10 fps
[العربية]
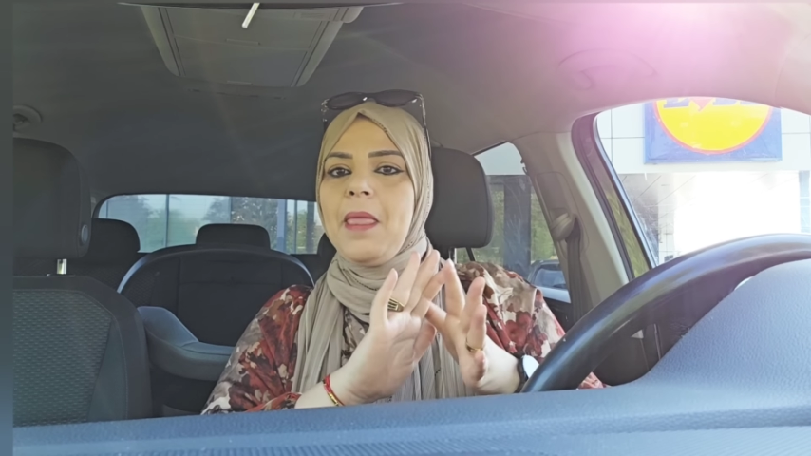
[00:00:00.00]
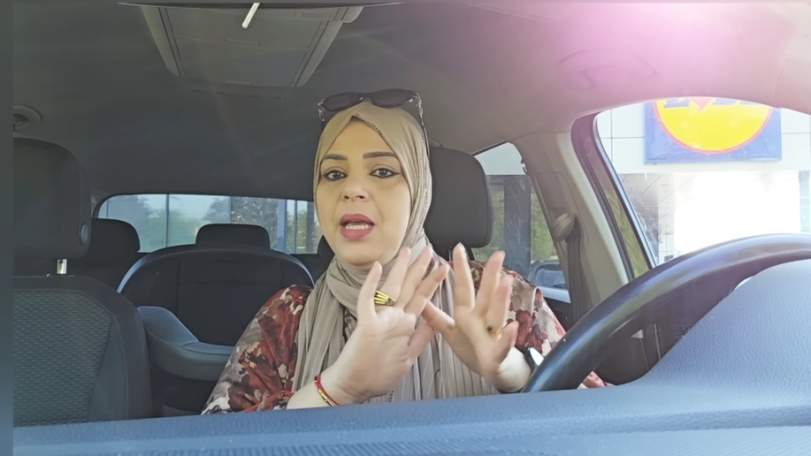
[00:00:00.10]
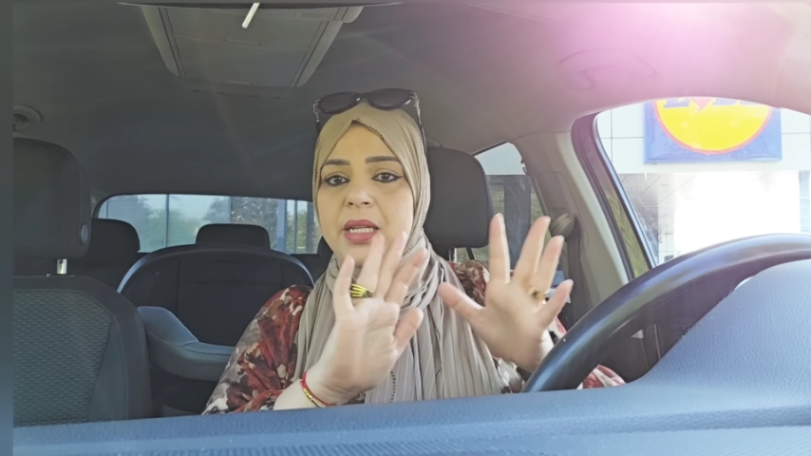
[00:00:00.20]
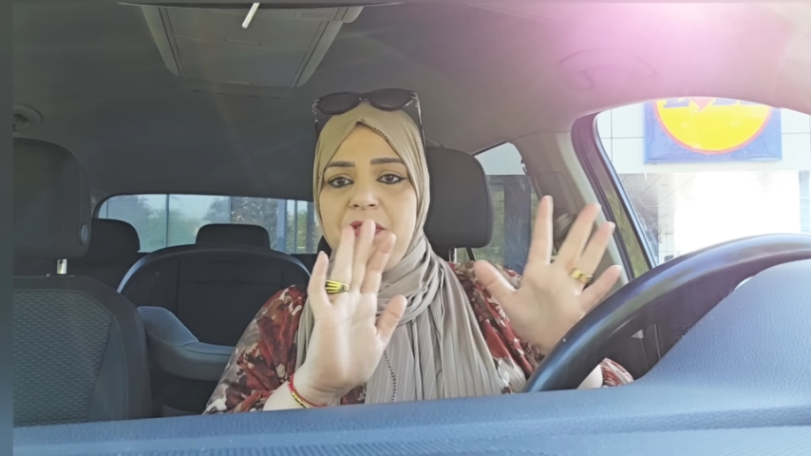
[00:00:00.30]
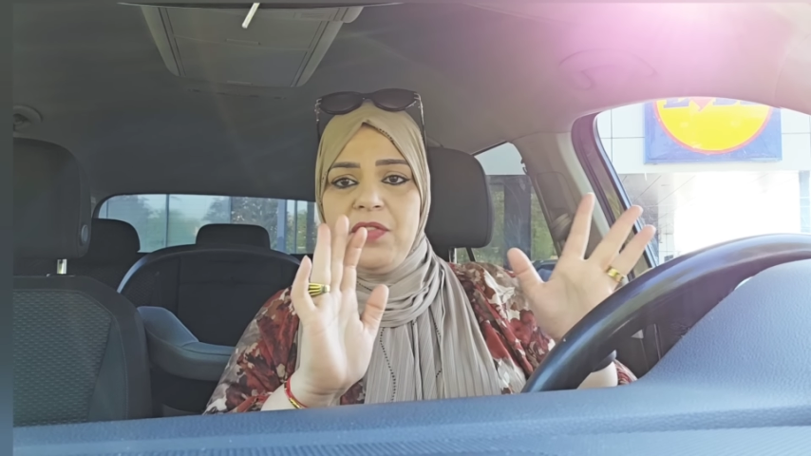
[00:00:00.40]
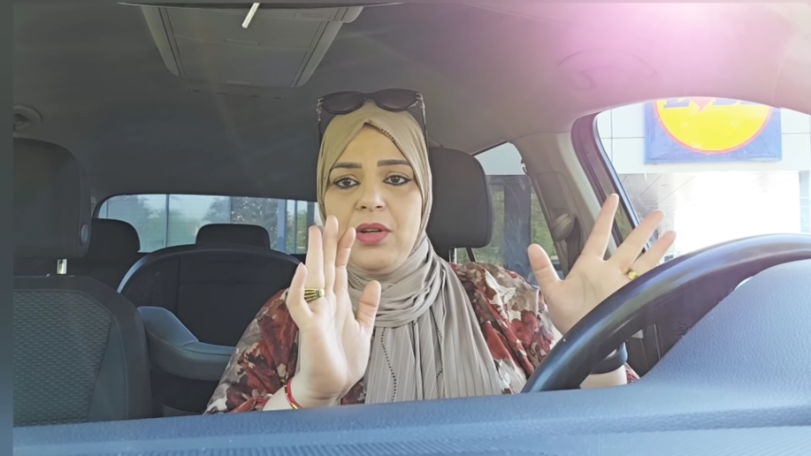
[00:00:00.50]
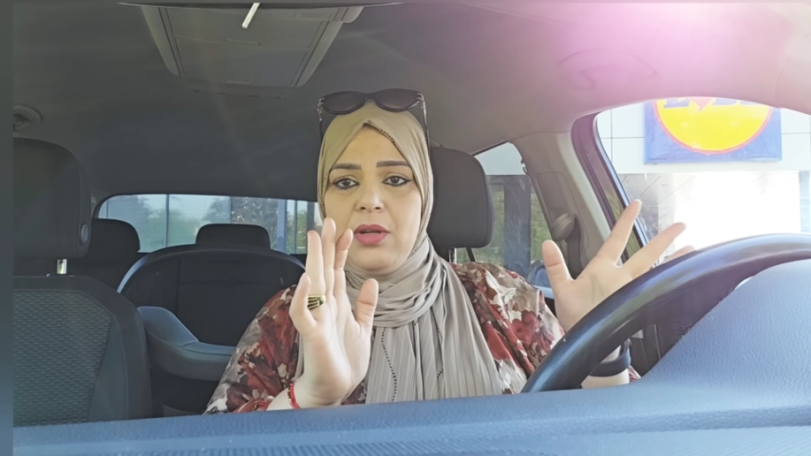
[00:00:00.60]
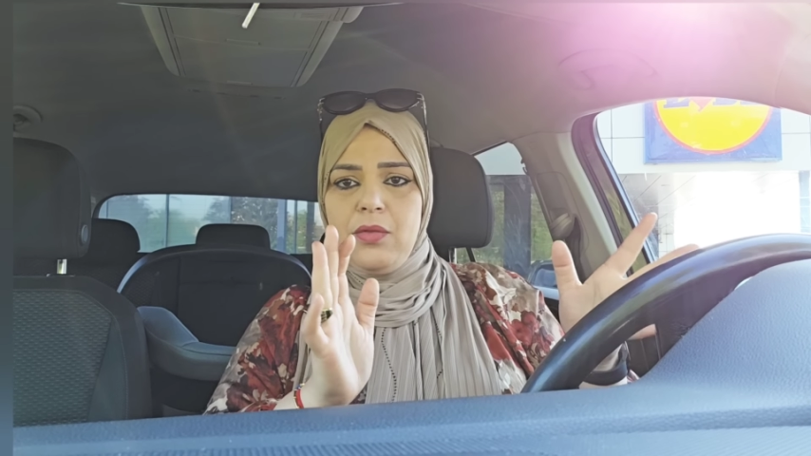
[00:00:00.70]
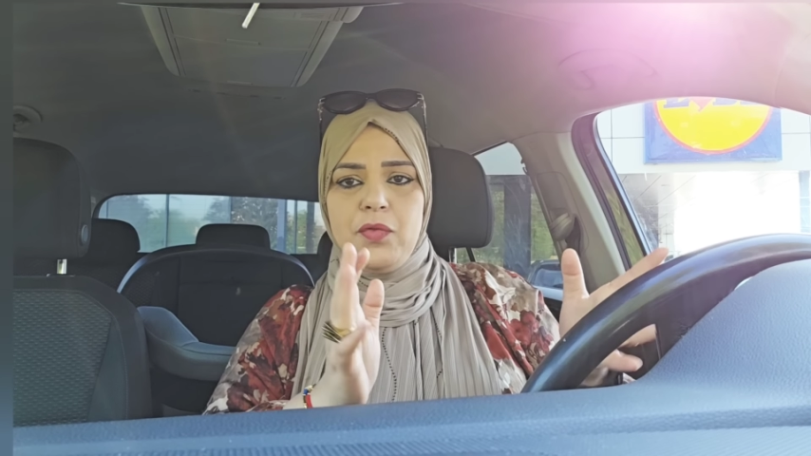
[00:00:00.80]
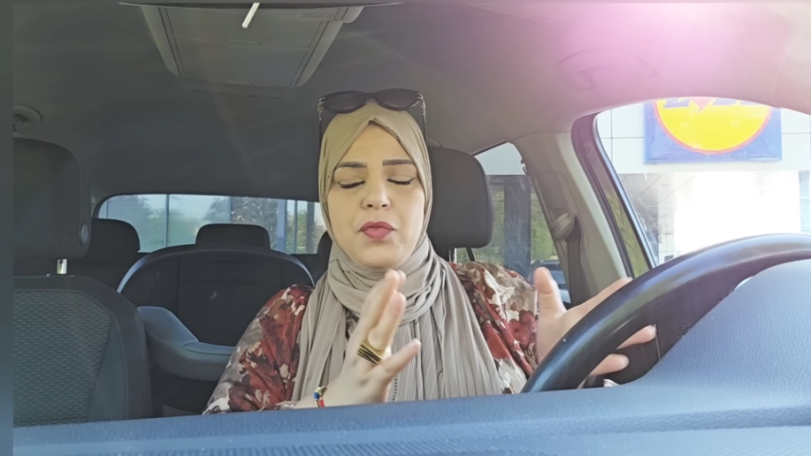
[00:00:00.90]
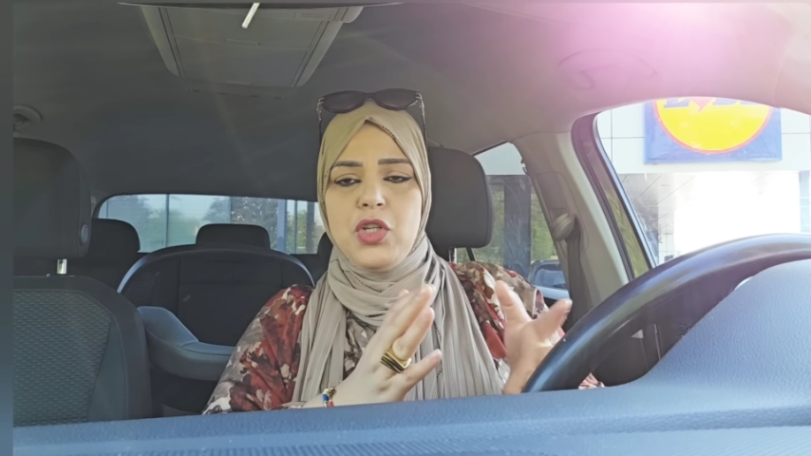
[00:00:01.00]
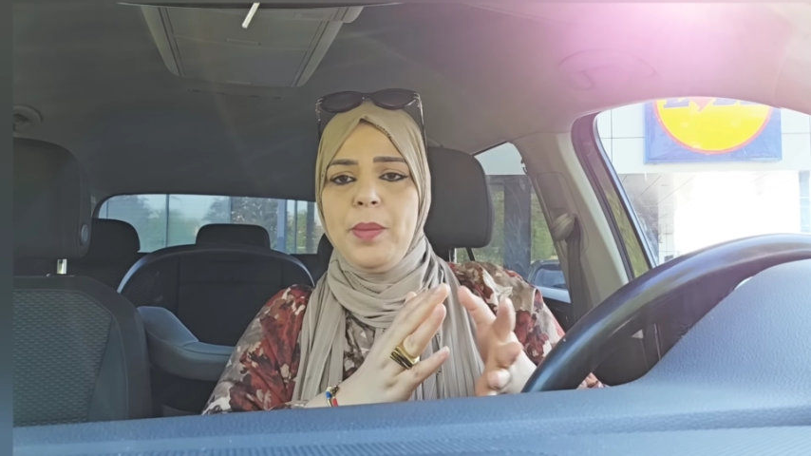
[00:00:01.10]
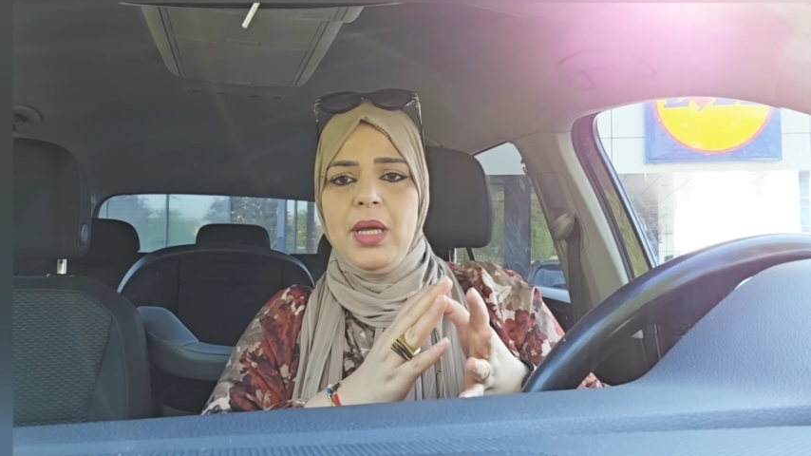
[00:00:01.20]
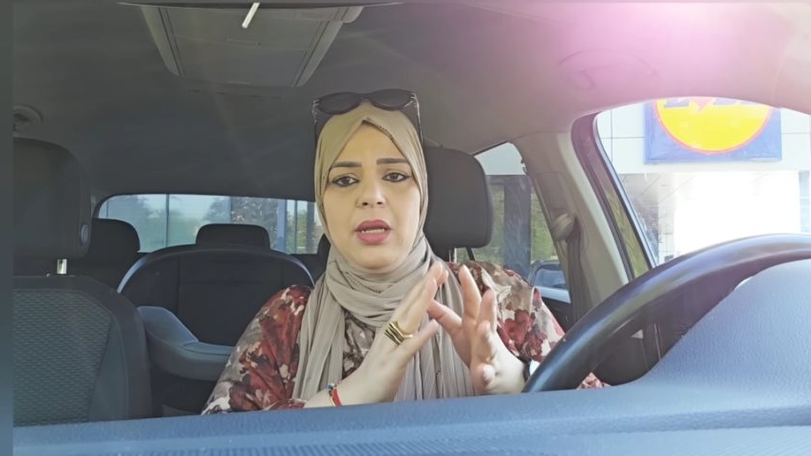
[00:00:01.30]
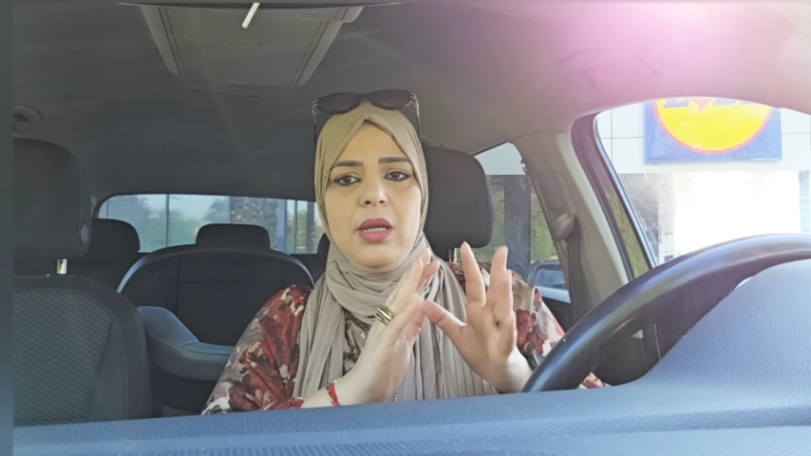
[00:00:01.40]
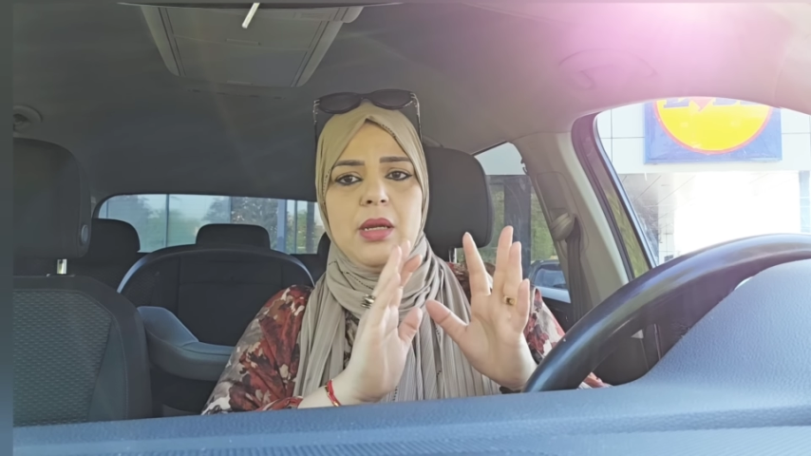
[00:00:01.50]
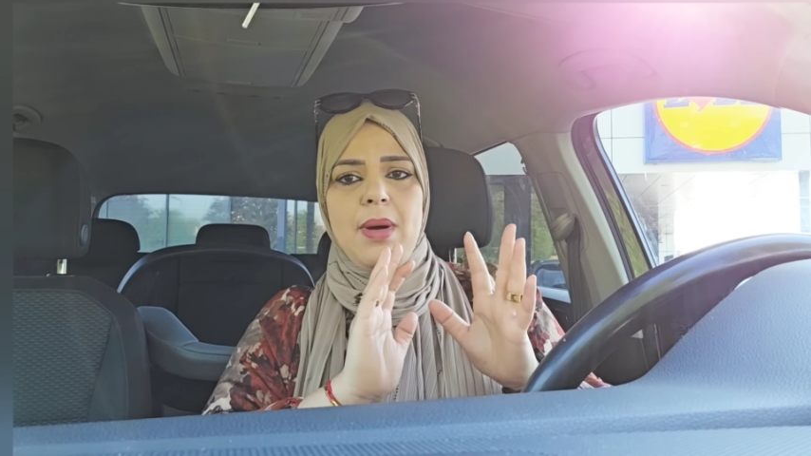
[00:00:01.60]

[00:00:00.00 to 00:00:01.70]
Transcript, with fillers: يعني في, في جميع لي